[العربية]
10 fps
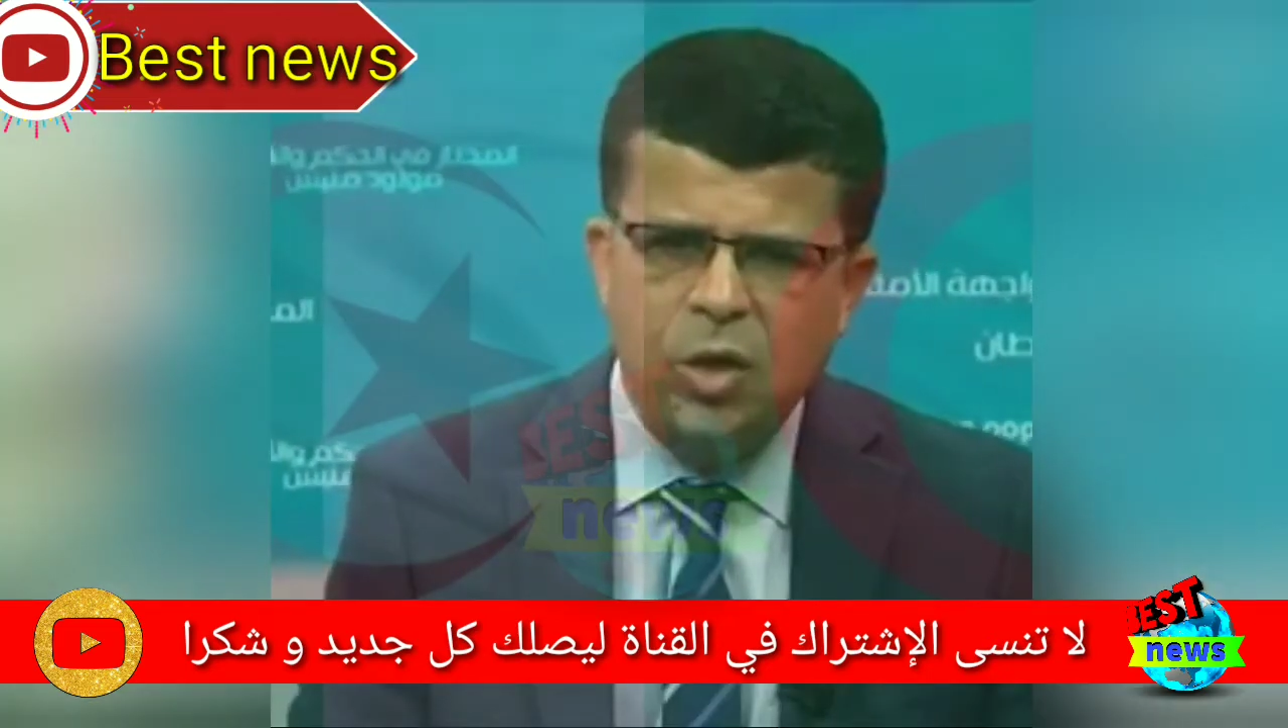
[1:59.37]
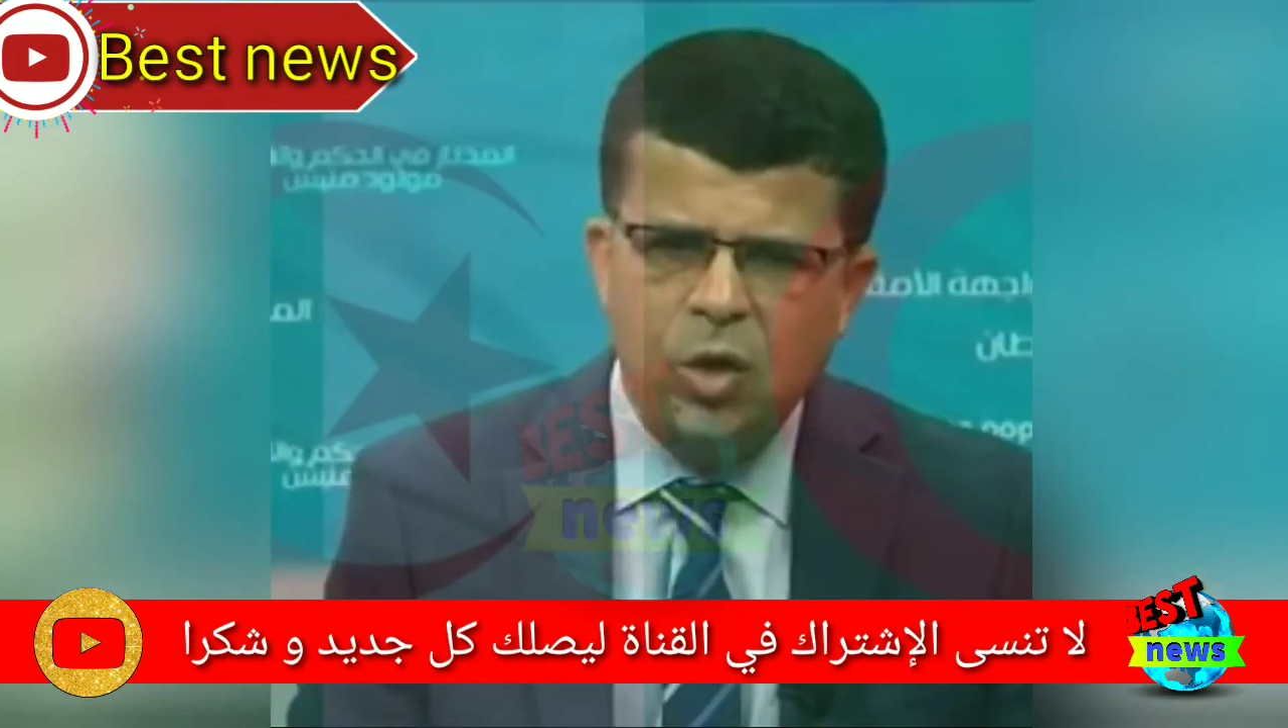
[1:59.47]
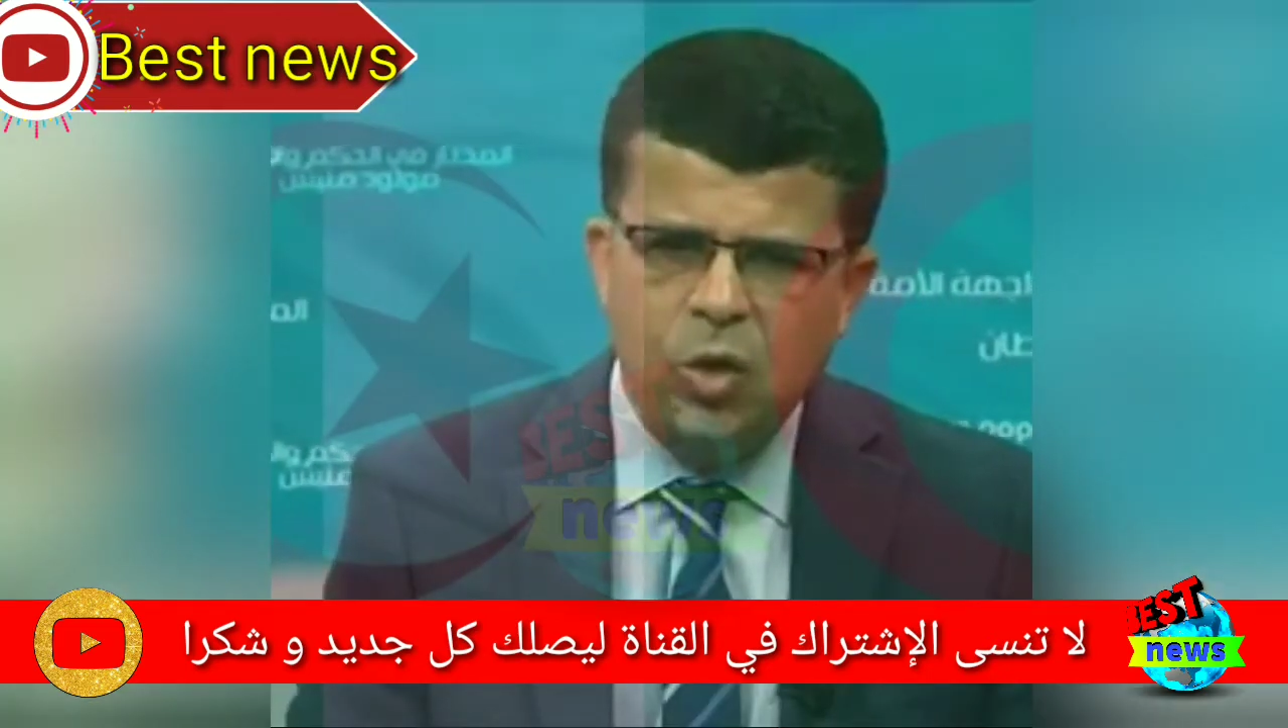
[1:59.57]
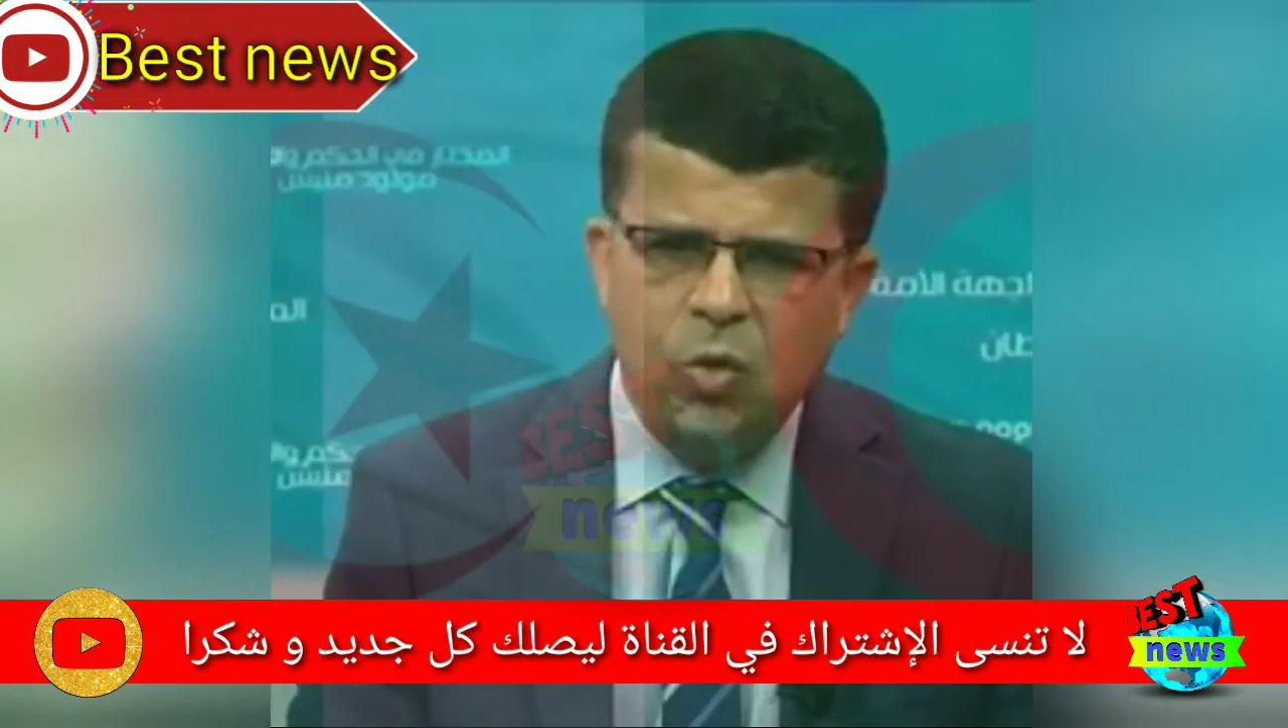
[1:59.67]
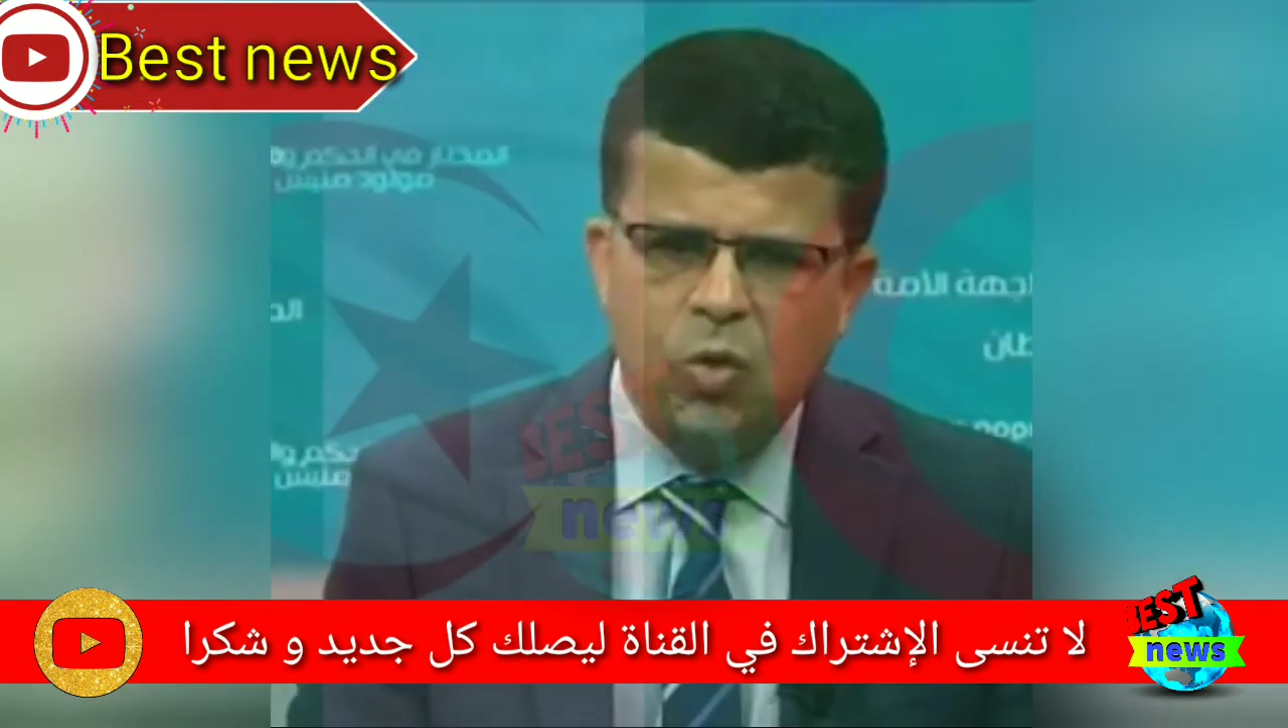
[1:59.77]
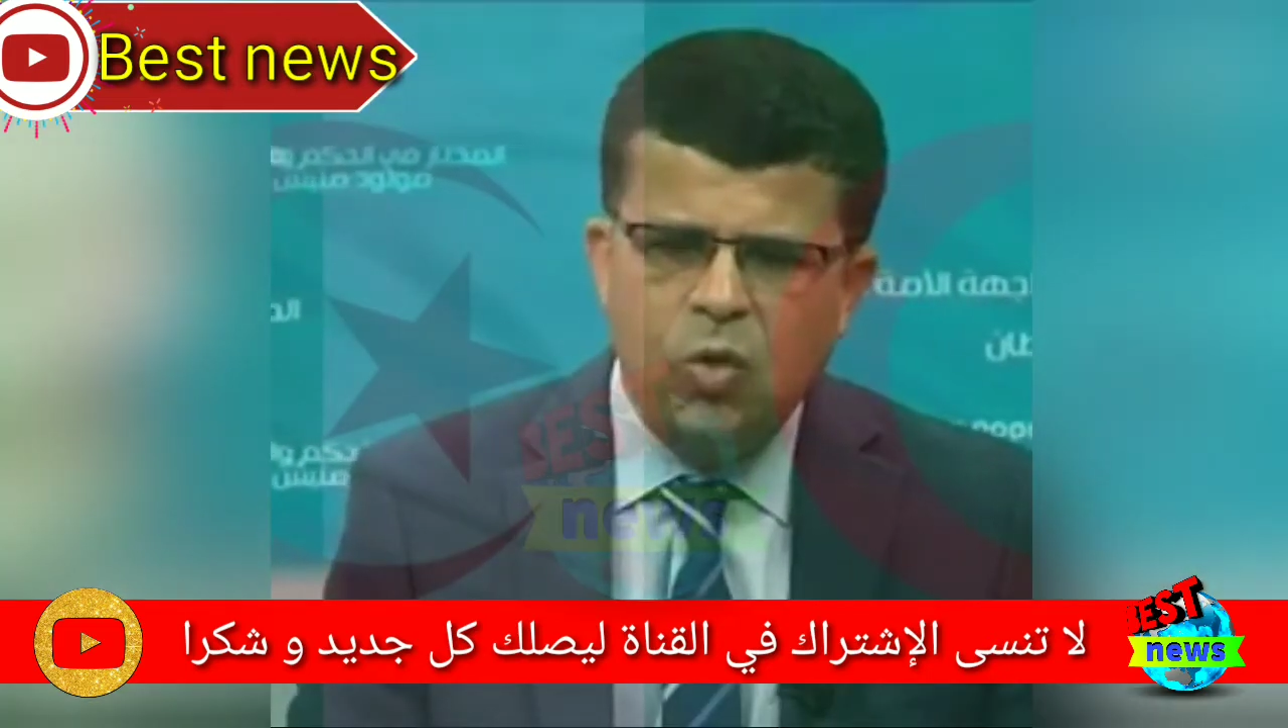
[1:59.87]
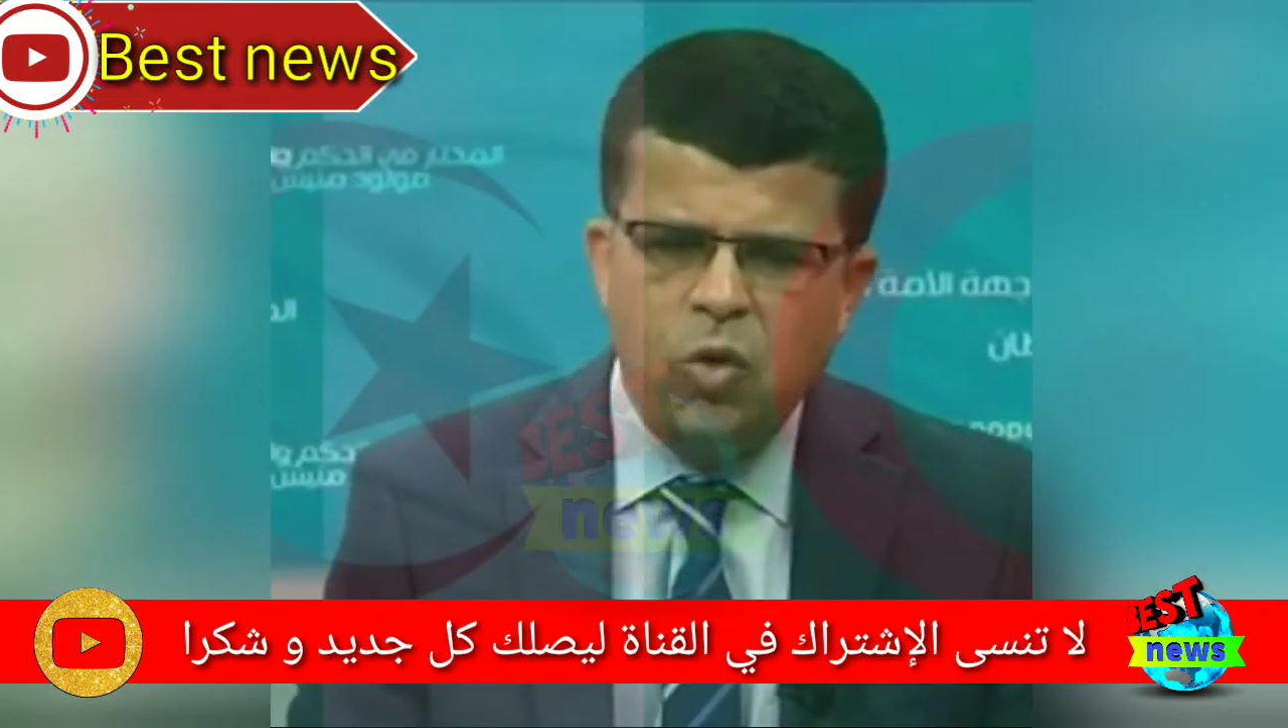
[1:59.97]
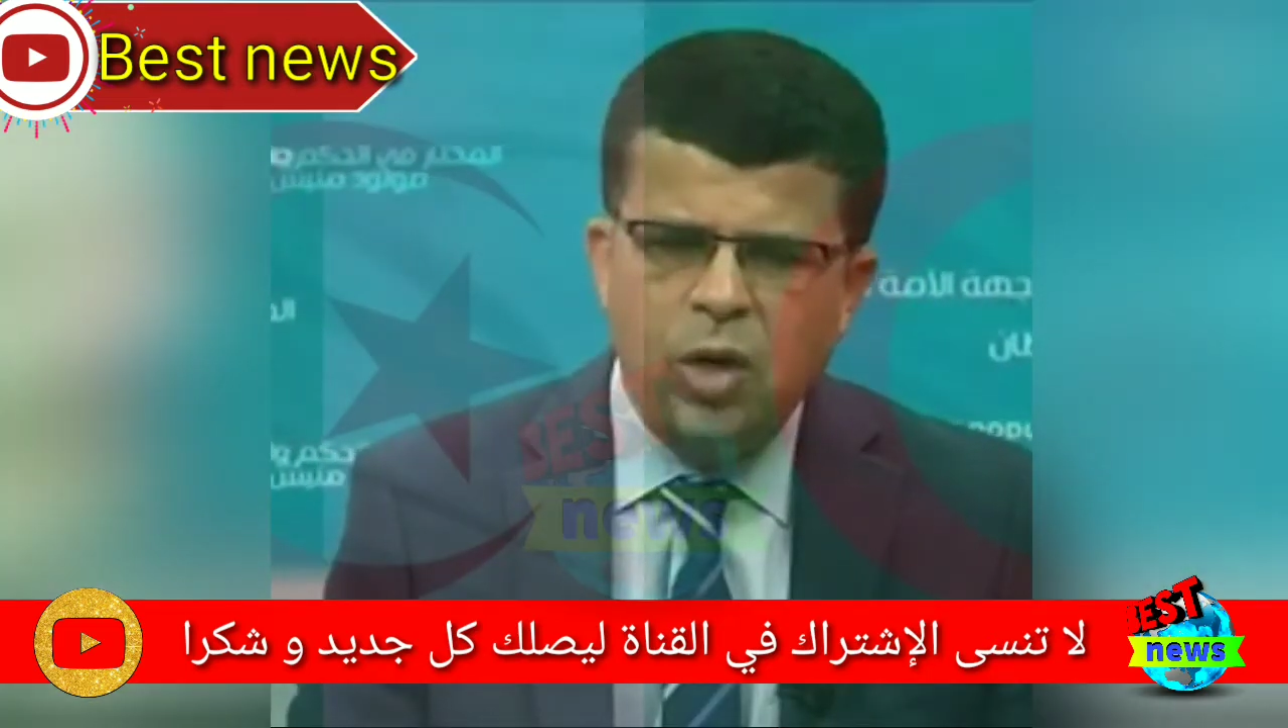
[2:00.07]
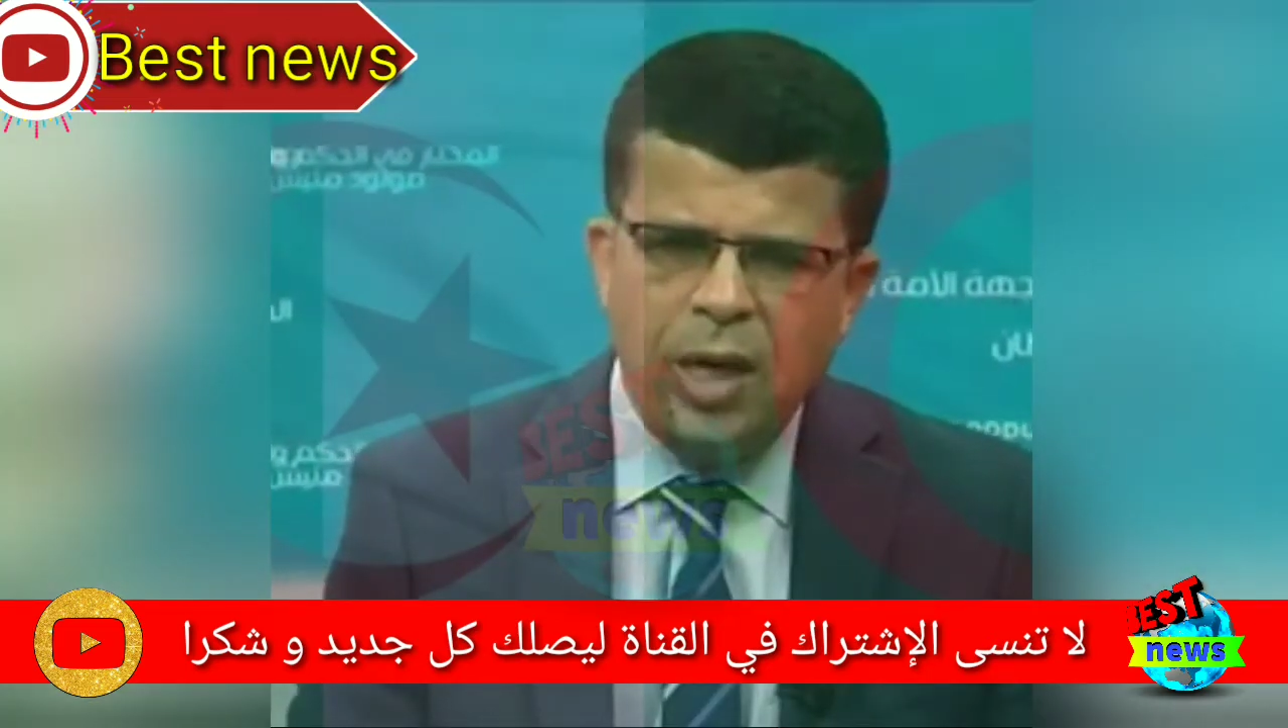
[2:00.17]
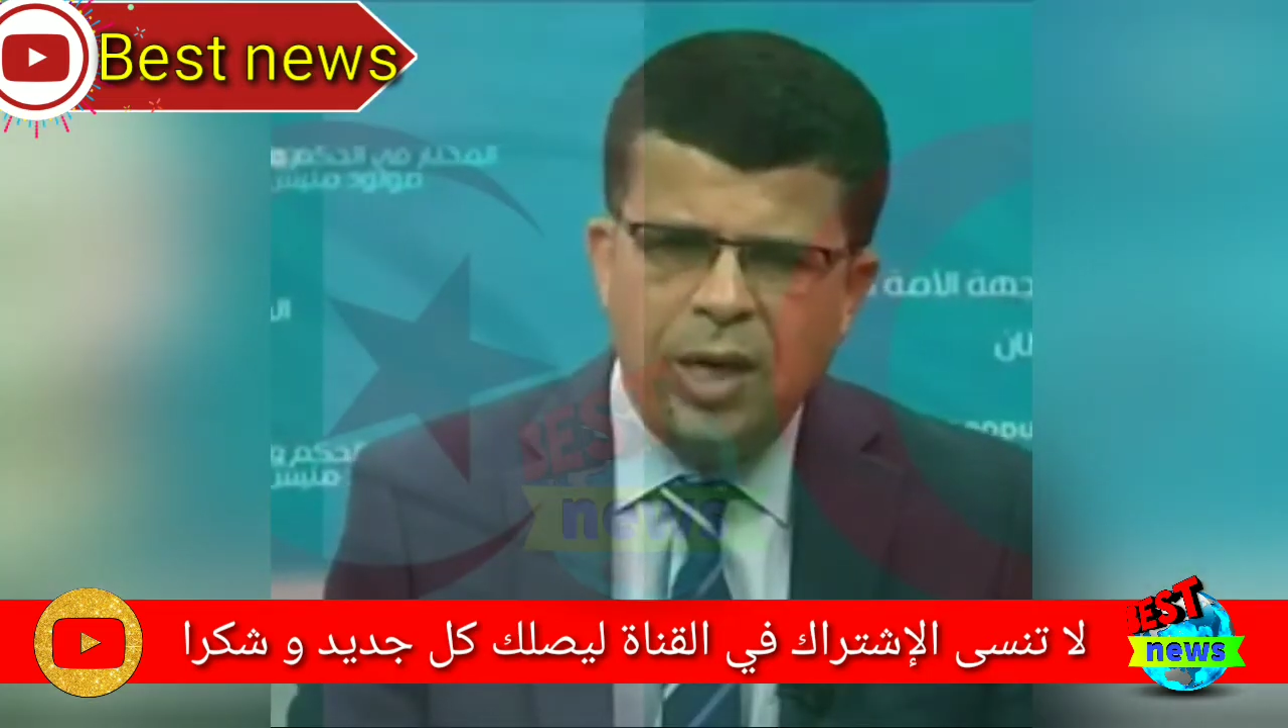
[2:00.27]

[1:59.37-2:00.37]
زيان وزيرا